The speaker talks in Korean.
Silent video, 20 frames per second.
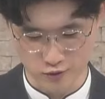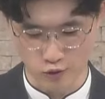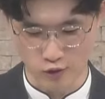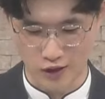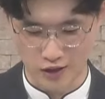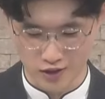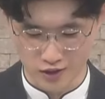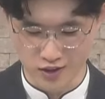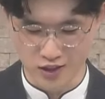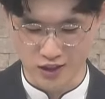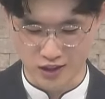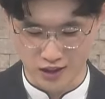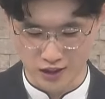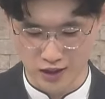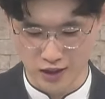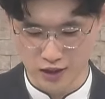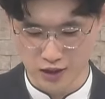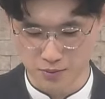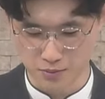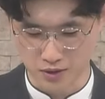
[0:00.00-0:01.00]
관련이 있긴
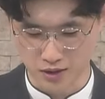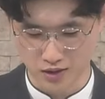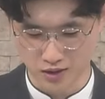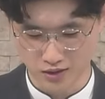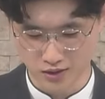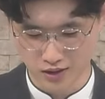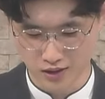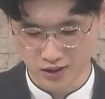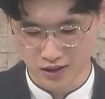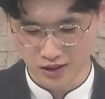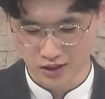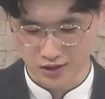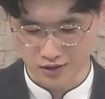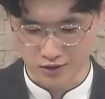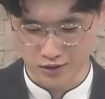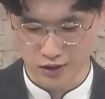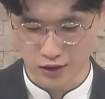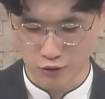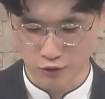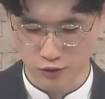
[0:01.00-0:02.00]
하지만
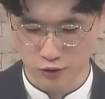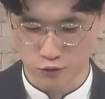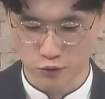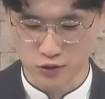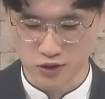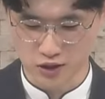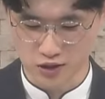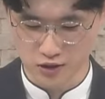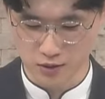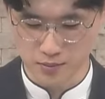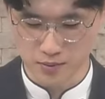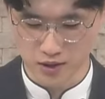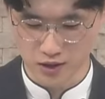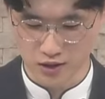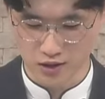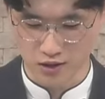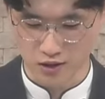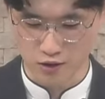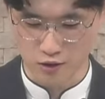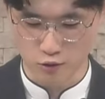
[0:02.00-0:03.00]
그렇다고 해서 꼭
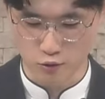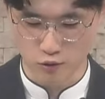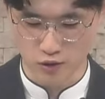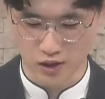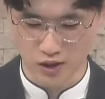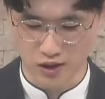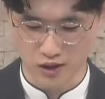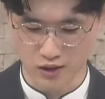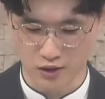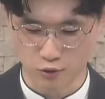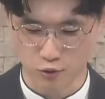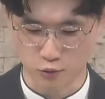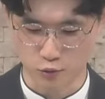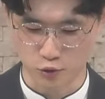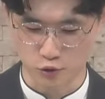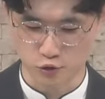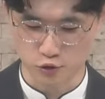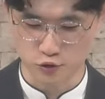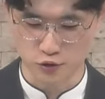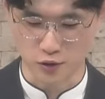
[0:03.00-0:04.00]
직접적인 결과로
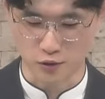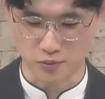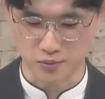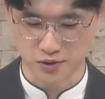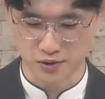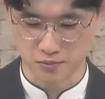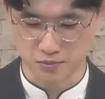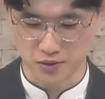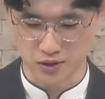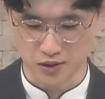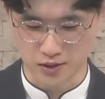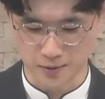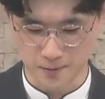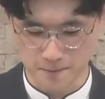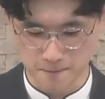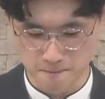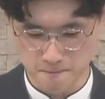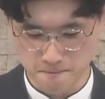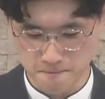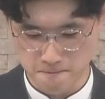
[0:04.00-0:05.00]
볼 수는 없습니다.
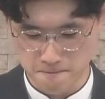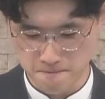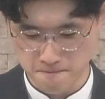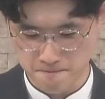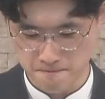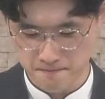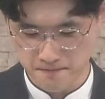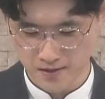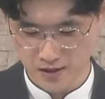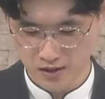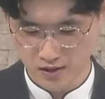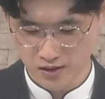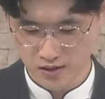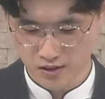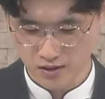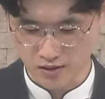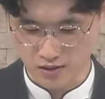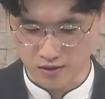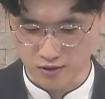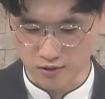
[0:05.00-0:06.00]

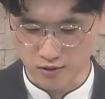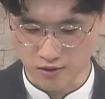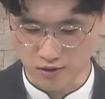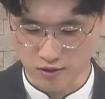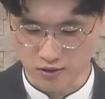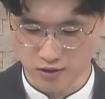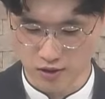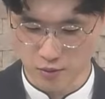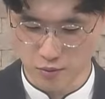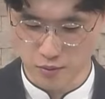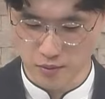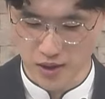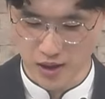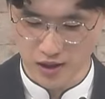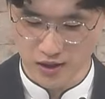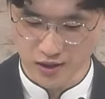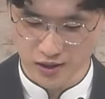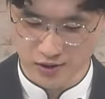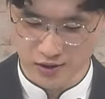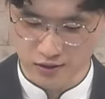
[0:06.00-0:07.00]
예, 어떻게 보면
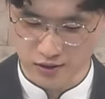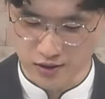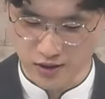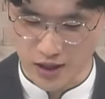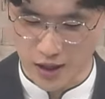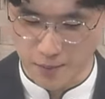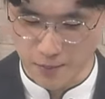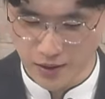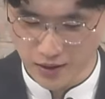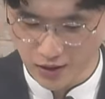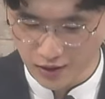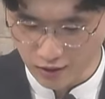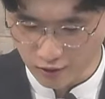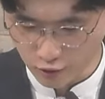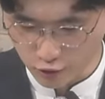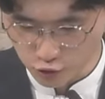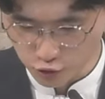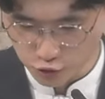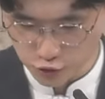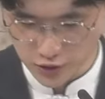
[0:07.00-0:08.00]
학계에서는 예배당
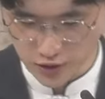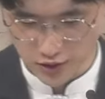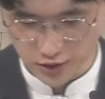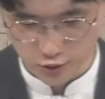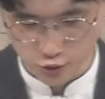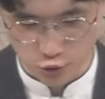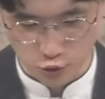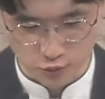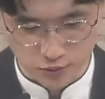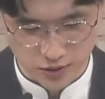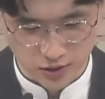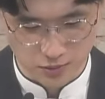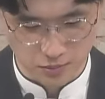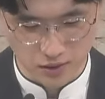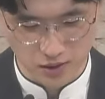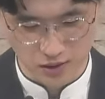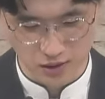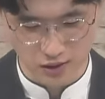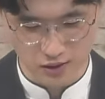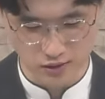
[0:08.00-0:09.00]
건축이라는 좁은
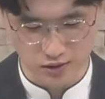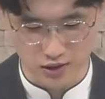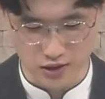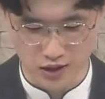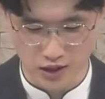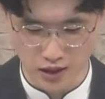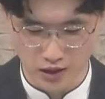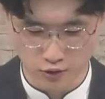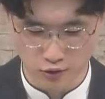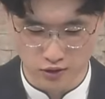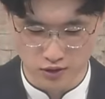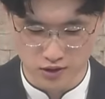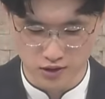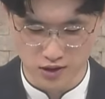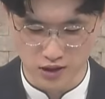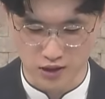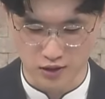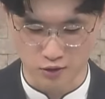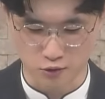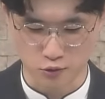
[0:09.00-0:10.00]
의미에서
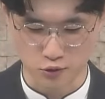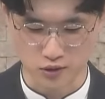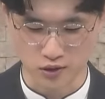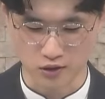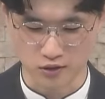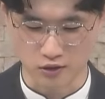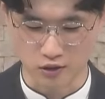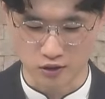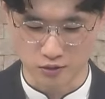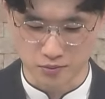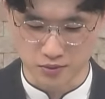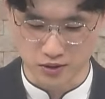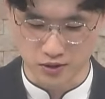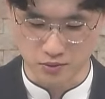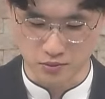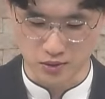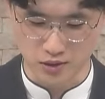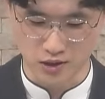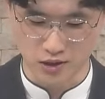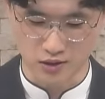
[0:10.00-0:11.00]
이해되어지지 않고 더 넓은
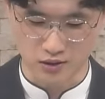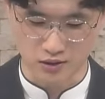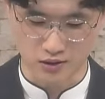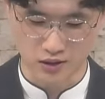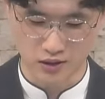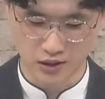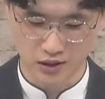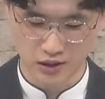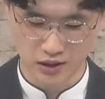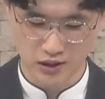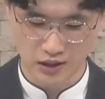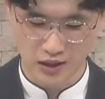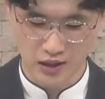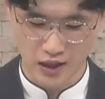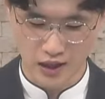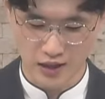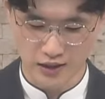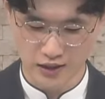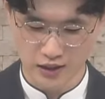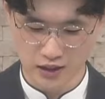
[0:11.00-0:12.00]
의미인
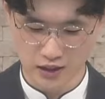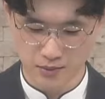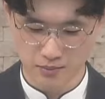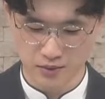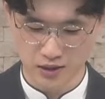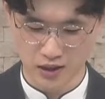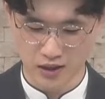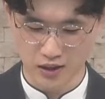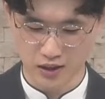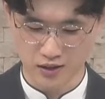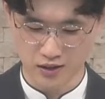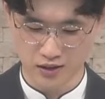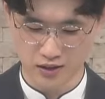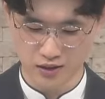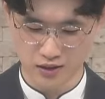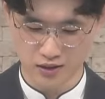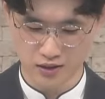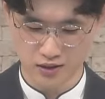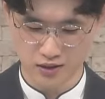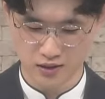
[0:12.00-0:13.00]
하나님 나라를